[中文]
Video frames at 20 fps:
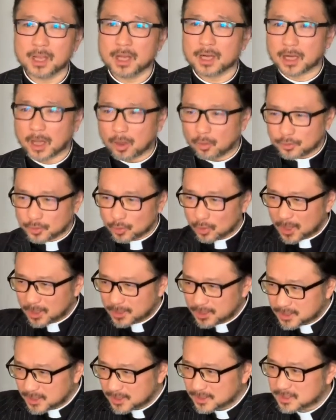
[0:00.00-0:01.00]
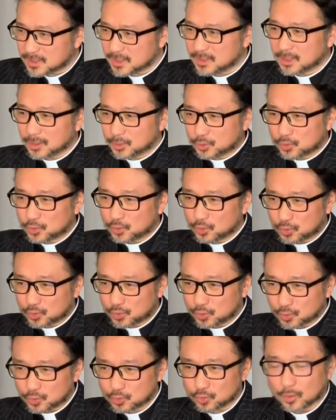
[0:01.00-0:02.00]
然后又很认真的去
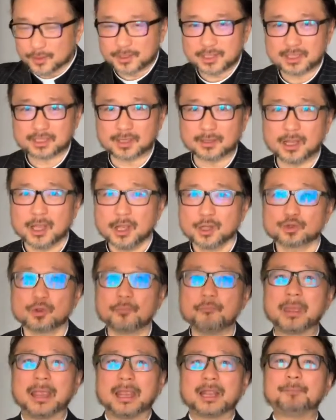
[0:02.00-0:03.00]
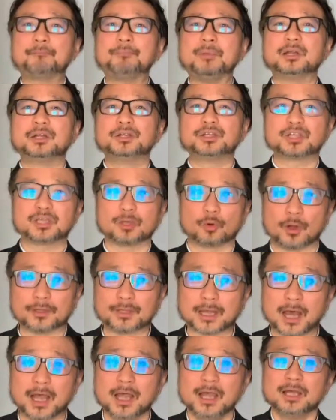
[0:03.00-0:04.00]
去做医生，所以每个病人喜欢
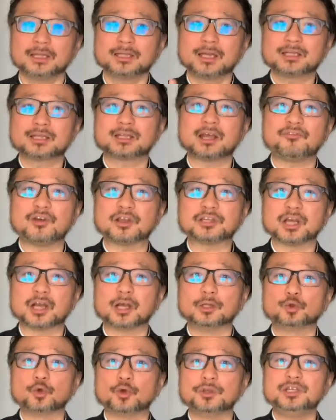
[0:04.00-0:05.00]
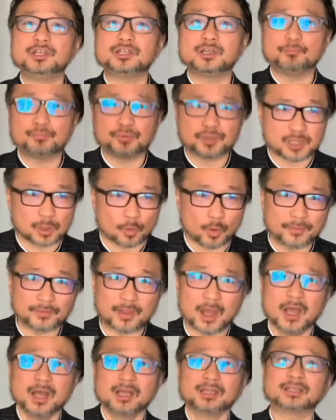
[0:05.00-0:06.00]
他，但是他发现很多医生不喜欢
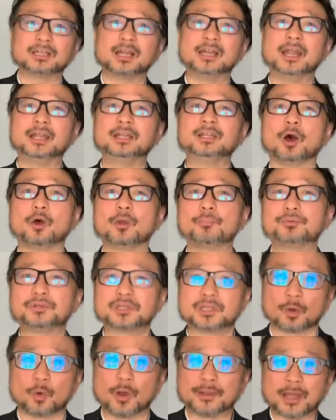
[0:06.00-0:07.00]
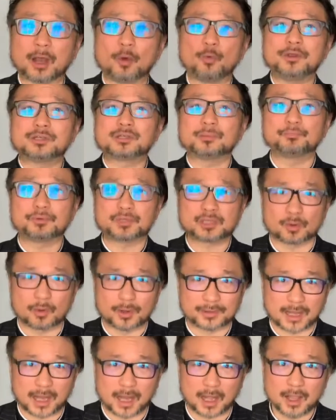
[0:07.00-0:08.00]
他，他的领导也不喜欢他，为什么不喜
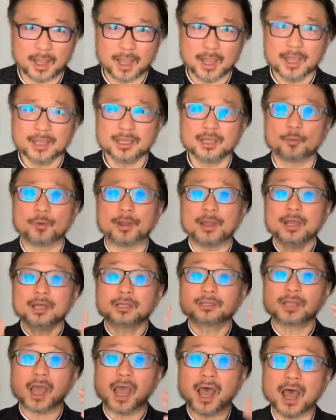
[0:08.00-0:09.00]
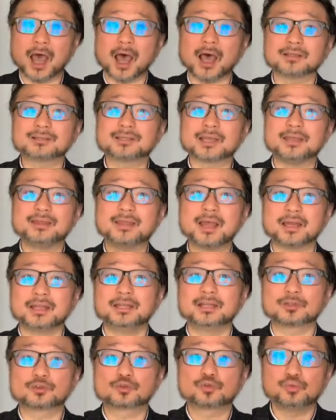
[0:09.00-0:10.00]
欢他？因为他在那里
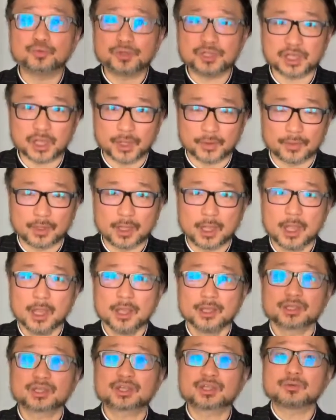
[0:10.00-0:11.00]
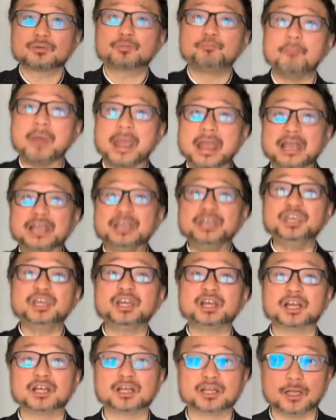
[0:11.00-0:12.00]
的出现，使每一
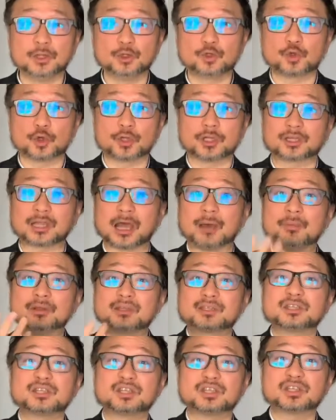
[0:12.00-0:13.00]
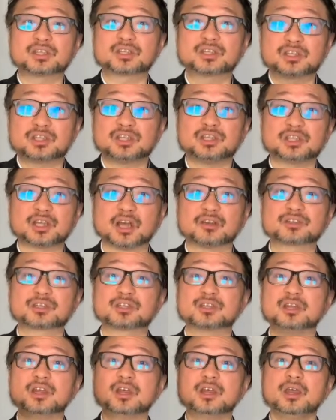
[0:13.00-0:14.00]
个人觉得他们自己实际上
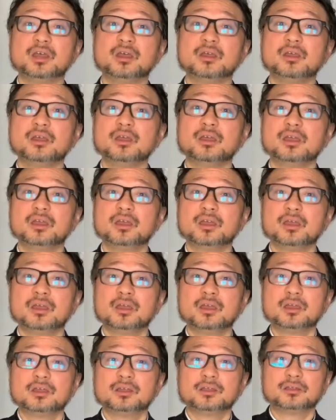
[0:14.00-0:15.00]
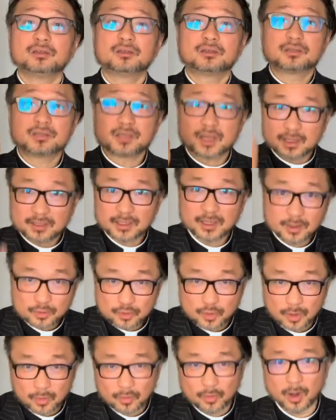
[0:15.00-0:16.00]
是这样的一个
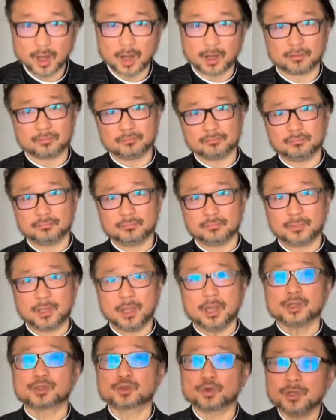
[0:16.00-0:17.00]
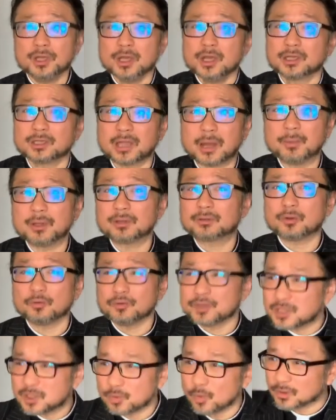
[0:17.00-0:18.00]
状况，所以他们
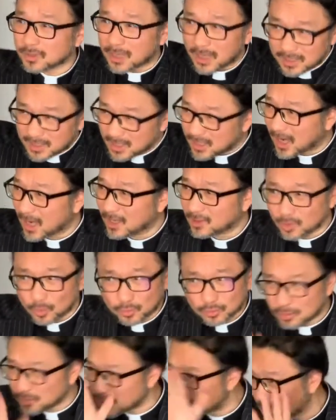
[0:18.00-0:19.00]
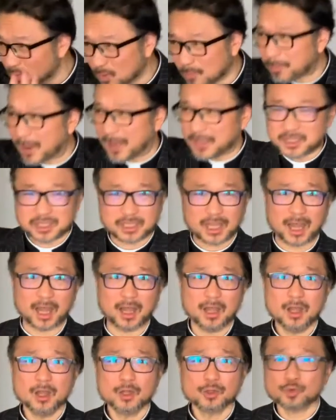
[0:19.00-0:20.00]
都希望他离开，都都希望排挤
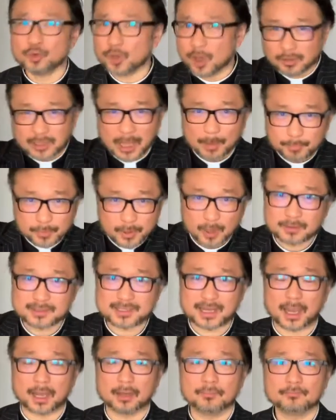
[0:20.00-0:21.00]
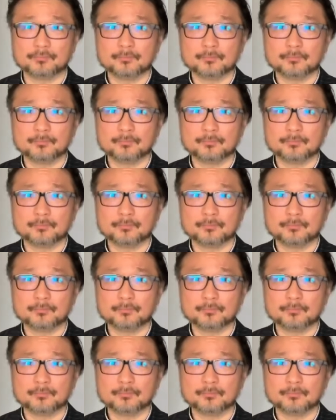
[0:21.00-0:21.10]
他，最好他不要在。